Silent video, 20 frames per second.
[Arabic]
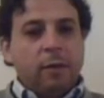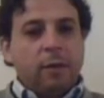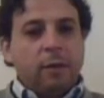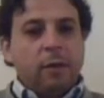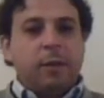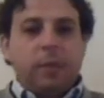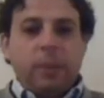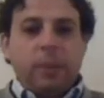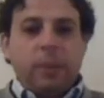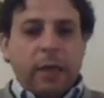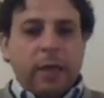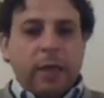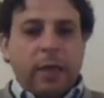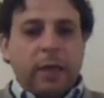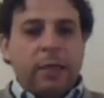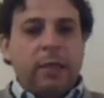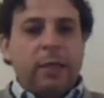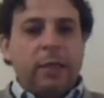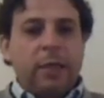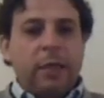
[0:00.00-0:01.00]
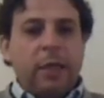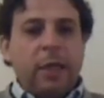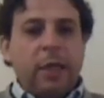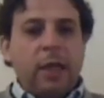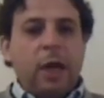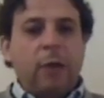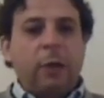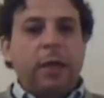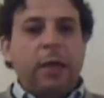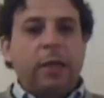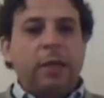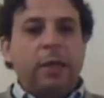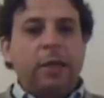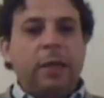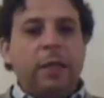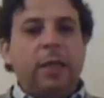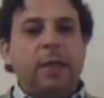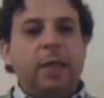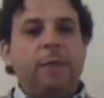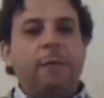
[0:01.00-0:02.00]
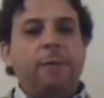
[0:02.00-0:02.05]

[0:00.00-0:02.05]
سواء كانت دينية أو غير دينية